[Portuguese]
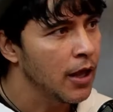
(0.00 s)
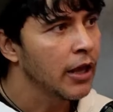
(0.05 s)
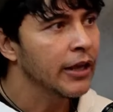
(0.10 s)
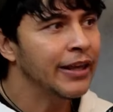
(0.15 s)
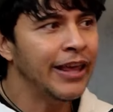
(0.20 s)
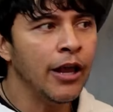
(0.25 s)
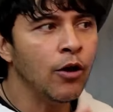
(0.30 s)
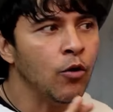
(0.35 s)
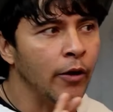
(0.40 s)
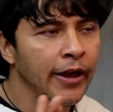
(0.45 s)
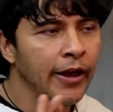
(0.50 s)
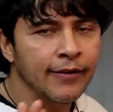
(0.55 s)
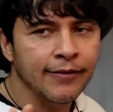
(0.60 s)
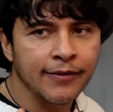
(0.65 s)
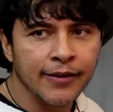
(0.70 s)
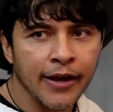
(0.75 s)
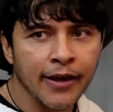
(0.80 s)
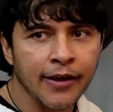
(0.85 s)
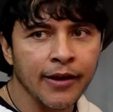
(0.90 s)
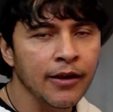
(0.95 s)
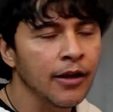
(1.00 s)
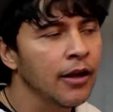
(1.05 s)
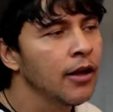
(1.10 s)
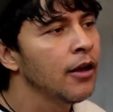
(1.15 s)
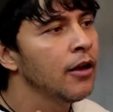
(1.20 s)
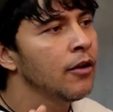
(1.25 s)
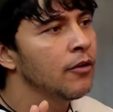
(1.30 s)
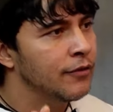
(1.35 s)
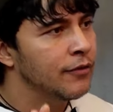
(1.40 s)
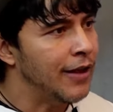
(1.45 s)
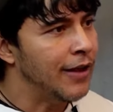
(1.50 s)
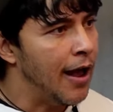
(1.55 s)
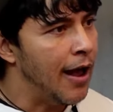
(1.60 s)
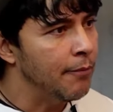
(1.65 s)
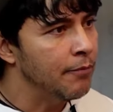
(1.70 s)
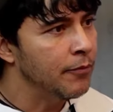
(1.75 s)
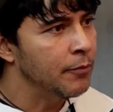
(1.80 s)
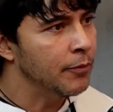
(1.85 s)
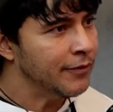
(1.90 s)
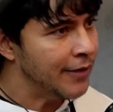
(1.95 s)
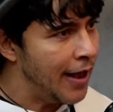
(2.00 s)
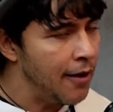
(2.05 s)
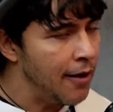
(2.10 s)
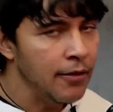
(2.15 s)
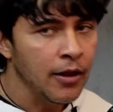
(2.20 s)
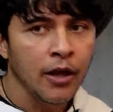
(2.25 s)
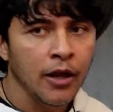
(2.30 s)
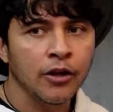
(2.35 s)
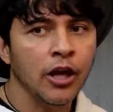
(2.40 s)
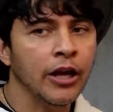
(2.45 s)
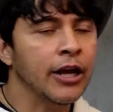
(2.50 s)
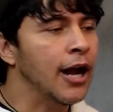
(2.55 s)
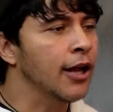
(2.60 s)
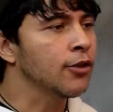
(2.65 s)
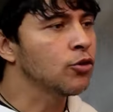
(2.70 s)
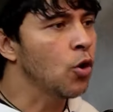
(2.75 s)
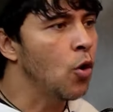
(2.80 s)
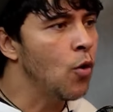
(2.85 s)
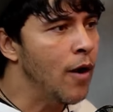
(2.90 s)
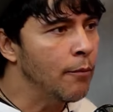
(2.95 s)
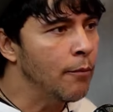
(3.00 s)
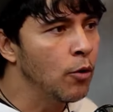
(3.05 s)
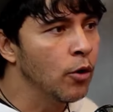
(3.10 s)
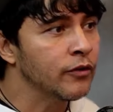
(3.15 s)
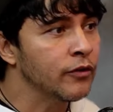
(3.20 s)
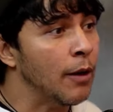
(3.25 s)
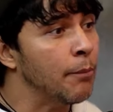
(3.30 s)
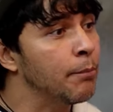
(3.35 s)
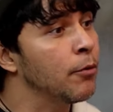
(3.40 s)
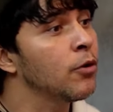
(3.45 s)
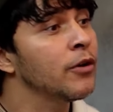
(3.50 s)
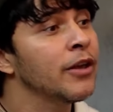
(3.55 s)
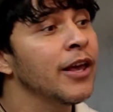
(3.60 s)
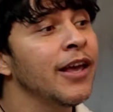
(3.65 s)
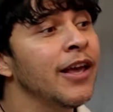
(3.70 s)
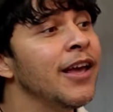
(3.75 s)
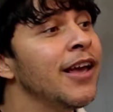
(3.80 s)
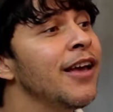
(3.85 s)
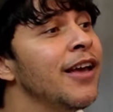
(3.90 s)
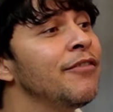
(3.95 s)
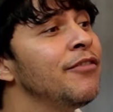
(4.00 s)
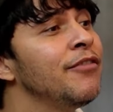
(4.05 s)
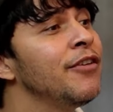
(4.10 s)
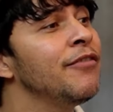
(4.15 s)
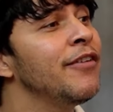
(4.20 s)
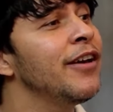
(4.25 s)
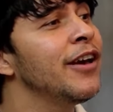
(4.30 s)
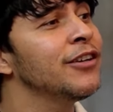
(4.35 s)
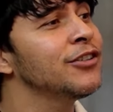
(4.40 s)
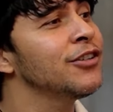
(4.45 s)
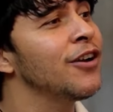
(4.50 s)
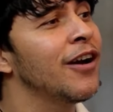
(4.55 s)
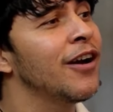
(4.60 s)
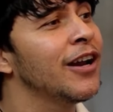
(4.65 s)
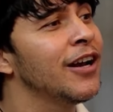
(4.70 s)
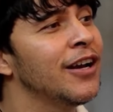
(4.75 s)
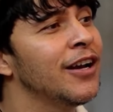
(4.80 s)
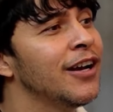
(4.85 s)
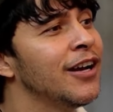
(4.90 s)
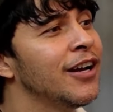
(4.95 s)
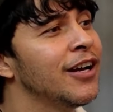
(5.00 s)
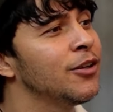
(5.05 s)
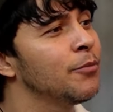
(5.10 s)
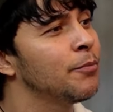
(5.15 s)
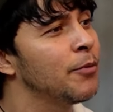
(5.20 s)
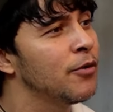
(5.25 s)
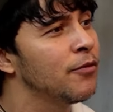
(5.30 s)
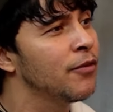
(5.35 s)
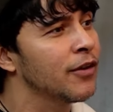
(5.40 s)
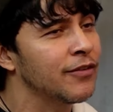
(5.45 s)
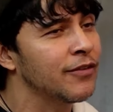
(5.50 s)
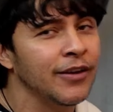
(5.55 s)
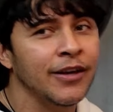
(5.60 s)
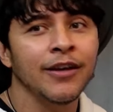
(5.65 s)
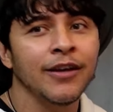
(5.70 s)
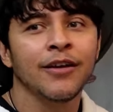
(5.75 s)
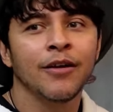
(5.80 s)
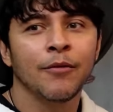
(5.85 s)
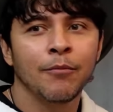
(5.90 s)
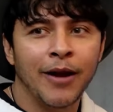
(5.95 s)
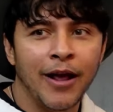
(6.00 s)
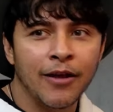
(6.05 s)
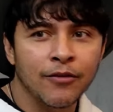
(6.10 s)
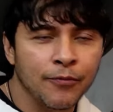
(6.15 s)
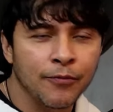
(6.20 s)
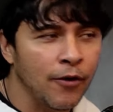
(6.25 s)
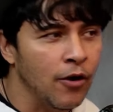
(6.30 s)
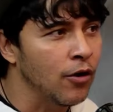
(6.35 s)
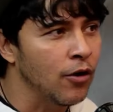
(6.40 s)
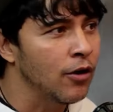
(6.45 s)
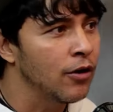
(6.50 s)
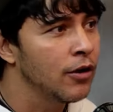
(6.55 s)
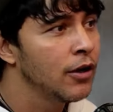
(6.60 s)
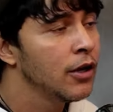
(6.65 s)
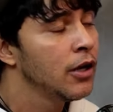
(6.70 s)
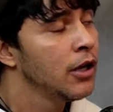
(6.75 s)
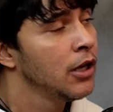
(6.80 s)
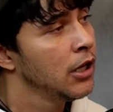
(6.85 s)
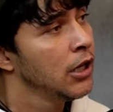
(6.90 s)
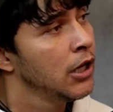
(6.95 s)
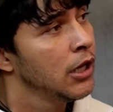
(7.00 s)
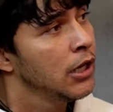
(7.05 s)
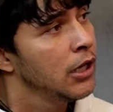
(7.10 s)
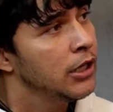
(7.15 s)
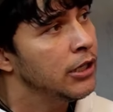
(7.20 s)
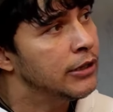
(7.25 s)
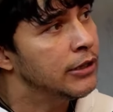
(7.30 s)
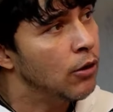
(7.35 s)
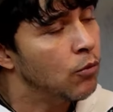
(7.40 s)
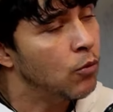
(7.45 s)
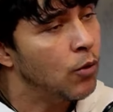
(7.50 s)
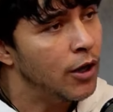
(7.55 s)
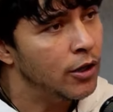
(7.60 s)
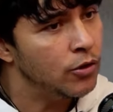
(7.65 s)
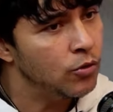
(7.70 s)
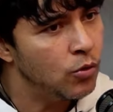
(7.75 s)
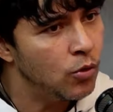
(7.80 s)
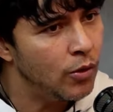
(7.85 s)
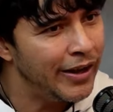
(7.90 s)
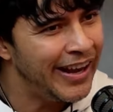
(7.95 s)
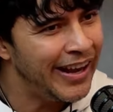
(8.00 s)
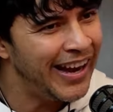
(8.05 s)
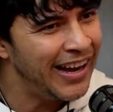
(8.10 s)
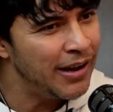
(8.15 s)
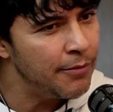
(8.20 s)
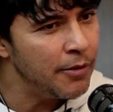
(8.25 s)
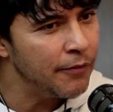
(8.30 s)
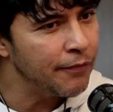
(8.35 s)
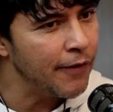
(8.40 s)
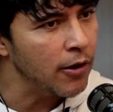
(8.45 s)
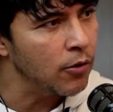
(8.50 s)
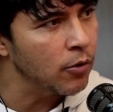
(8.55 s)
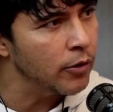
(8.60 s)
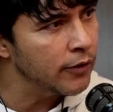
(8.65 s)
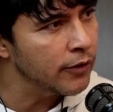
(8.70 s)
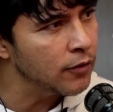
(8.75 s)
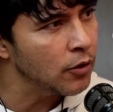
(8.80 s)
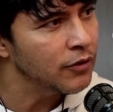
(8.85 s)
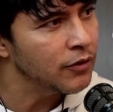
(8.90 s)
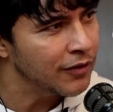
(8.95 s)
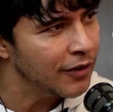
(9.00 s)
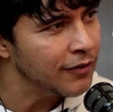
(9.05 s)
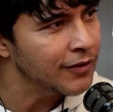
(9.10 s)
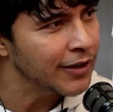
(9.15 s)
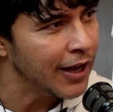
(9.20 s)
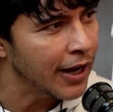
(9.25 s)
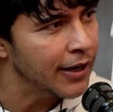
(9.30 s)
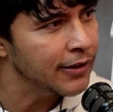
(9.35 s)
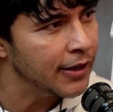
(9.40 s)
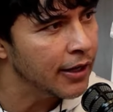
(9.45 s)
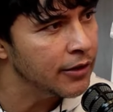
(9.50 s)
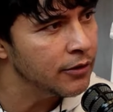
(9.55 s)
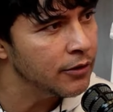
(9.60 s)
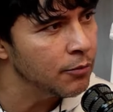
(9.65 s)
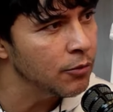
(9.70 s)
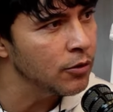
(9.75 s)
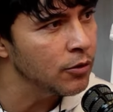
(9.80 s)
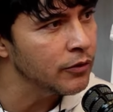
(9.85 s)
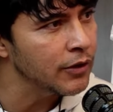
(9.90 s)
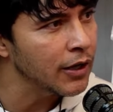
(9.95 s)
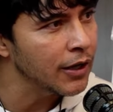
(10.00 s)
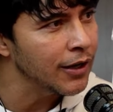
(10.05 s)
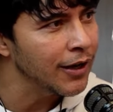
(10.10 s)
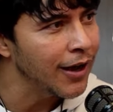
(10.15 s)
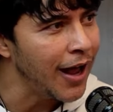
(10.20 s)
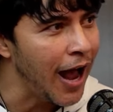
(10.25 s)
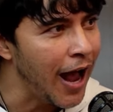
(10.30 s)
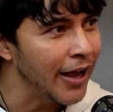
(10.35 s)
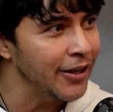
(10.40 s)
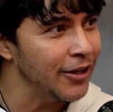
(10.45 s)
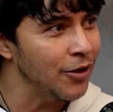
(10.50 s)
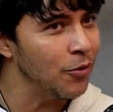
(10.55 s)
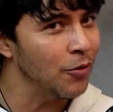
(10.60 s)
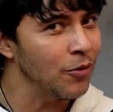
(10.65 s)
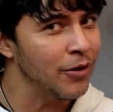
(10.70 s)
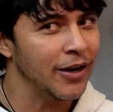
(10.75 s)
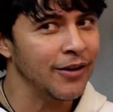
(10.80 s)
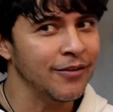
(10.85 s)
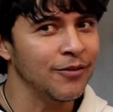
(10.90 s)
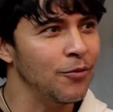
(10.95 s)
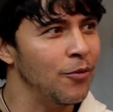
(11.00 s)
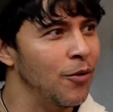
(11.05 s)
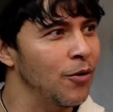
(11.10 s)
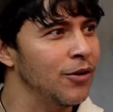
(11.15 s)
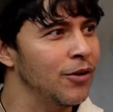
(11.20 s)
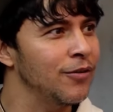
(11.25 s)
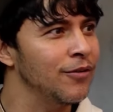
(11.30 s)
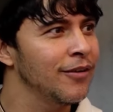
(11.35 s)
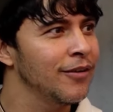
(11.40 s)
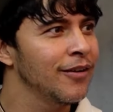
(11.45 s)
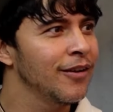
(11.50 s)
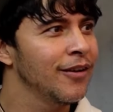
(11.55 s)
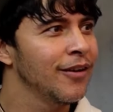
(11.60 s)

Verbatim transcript: Amaral. Quem conhecer. Você quer? É. Sabe, sim, sabe? Sei, que cantou uma música, Porque Viver Chorando por Você. você. Brasil é. Forró. Sim. Então, quando ele me falou isso, eu disse: Esse cara entende música. É. Aí eu cresci o olho.